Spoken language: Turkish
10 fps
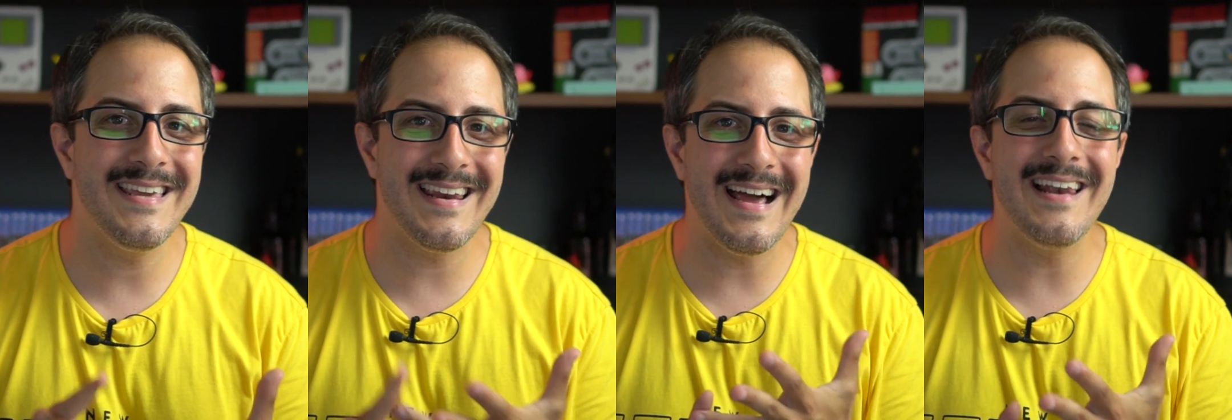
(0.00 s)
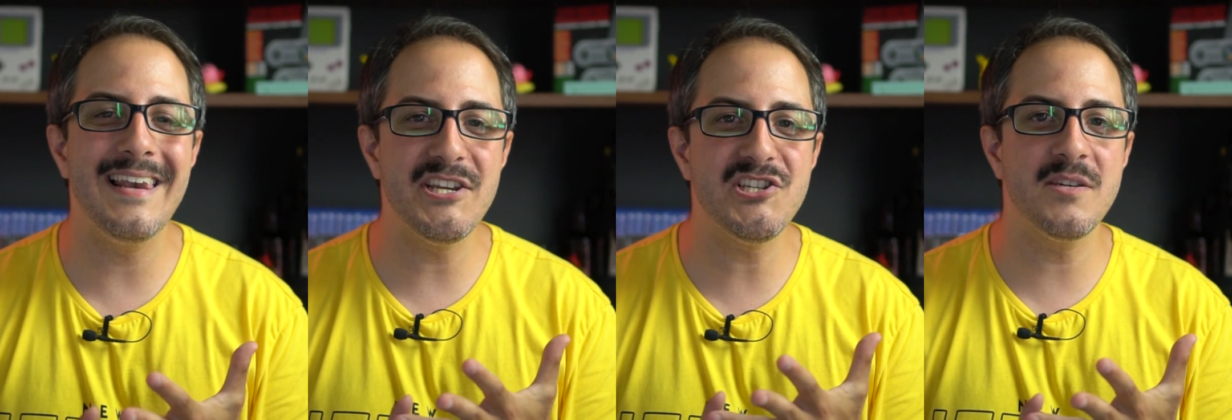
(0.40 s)

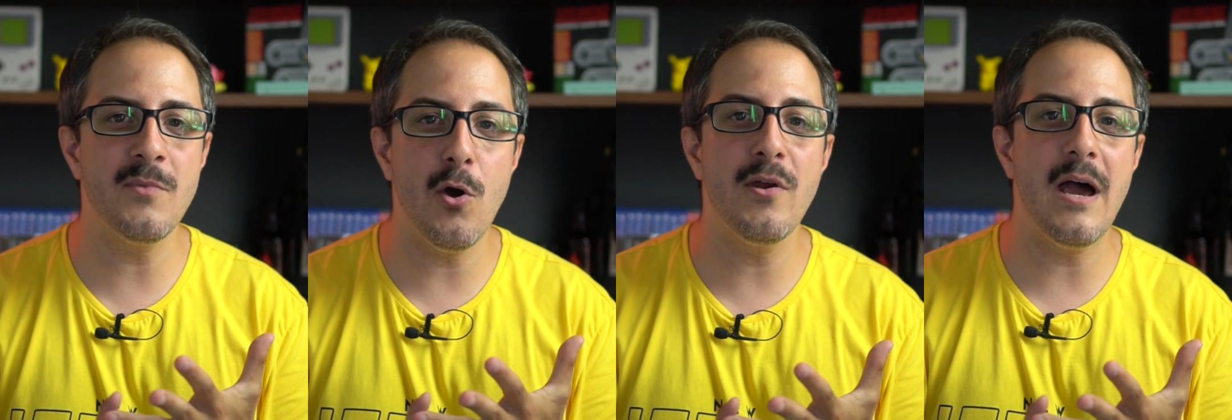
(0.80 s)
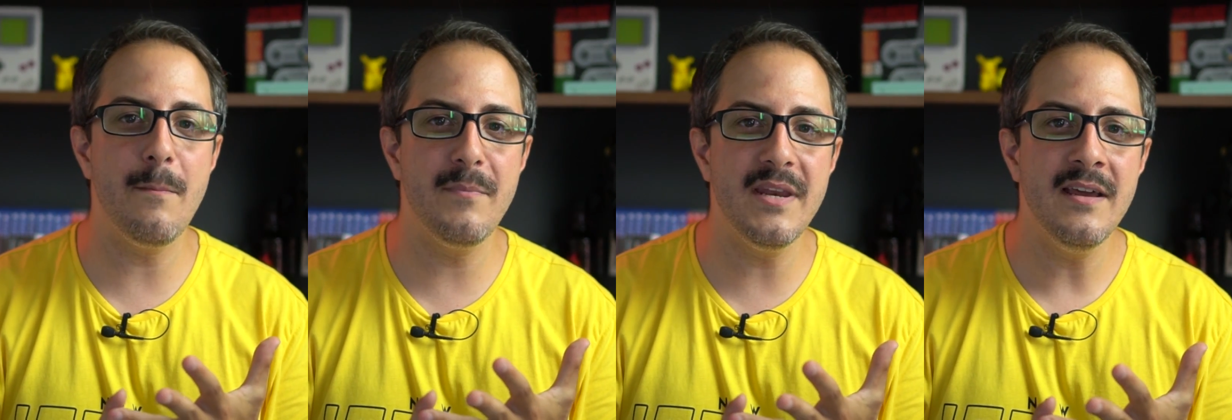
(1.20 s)
yerelleştirme
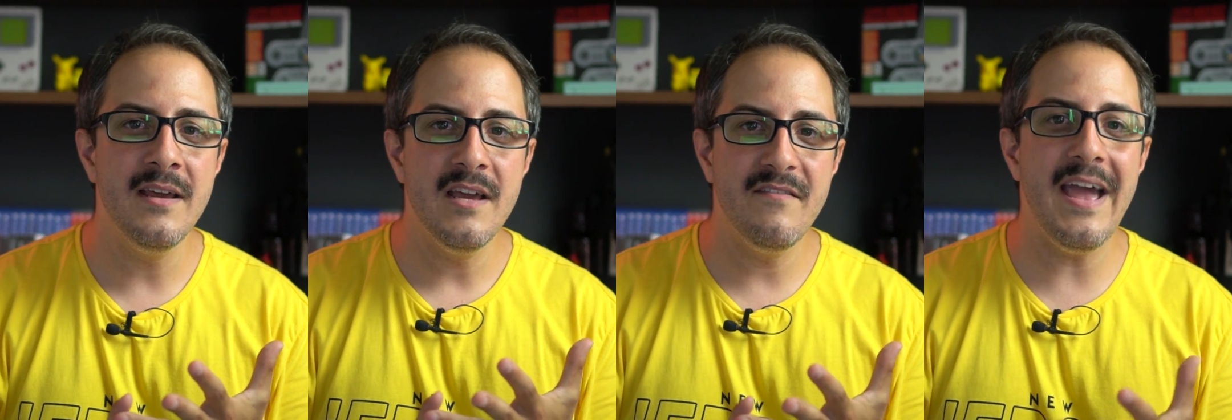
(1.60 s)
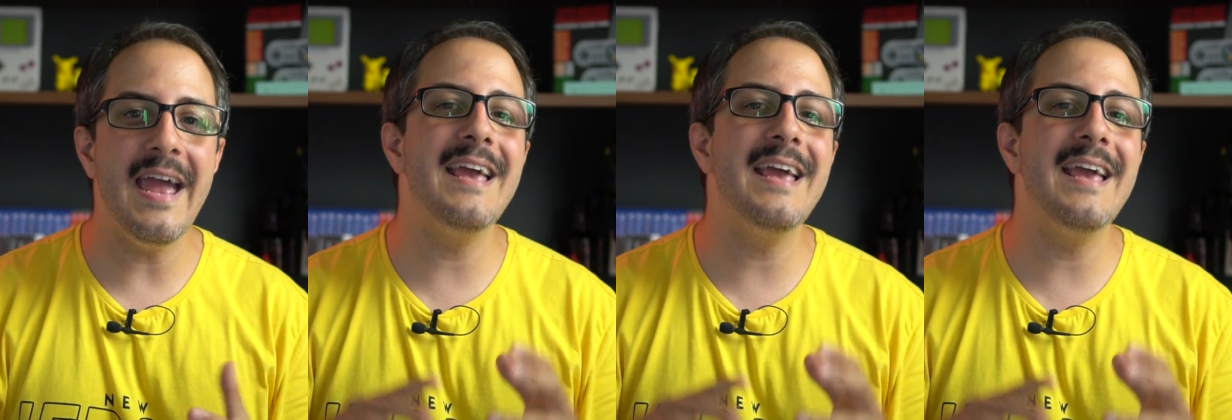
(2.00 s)
önemli ve